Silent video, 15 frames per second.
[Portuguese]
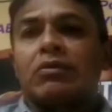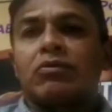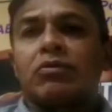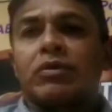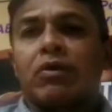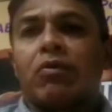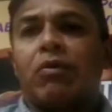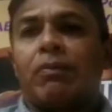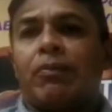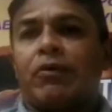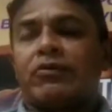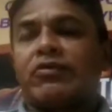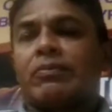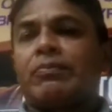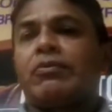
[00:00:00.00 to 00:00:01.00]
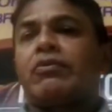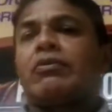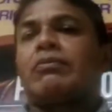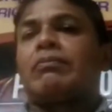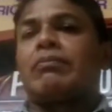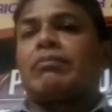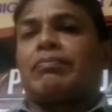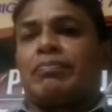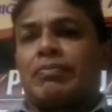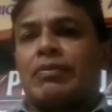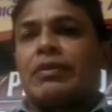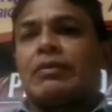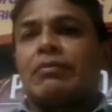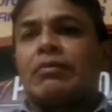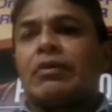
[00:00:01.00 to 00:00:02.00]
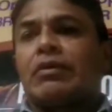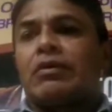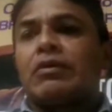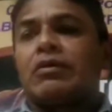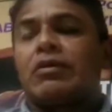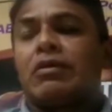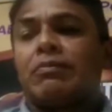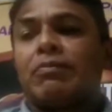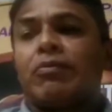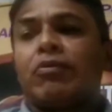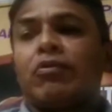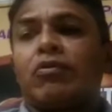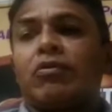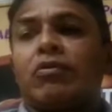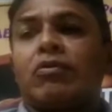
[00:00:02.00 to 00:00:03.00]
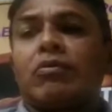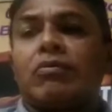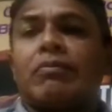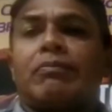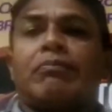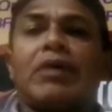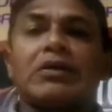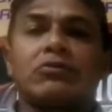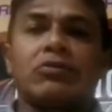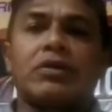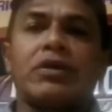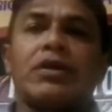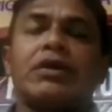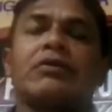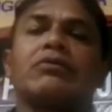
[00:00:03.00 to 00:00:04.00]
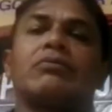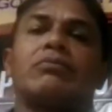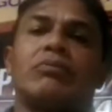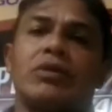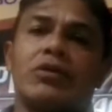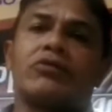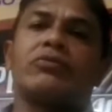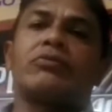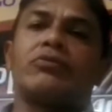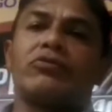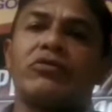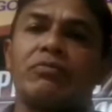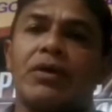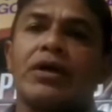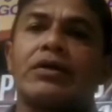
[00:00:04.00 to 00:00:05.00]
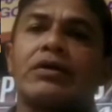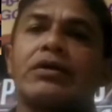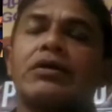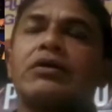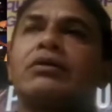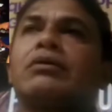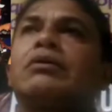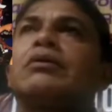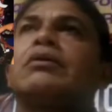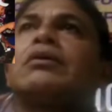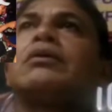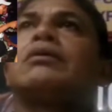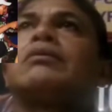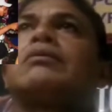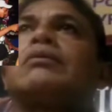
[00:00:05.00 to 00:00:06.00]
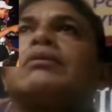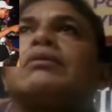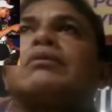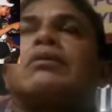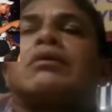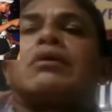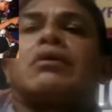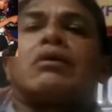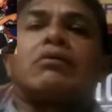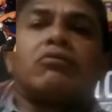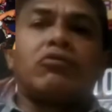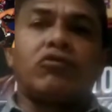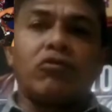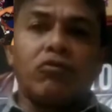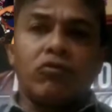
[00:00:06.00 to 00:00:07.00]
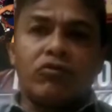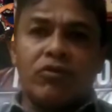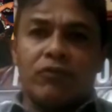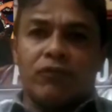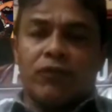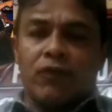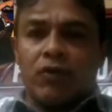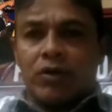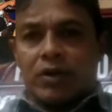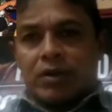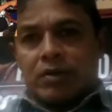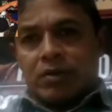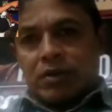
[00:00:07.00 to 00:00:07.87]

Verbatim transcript: toda composta por o batuqueiro mesmo de Maranhão. É, o de fora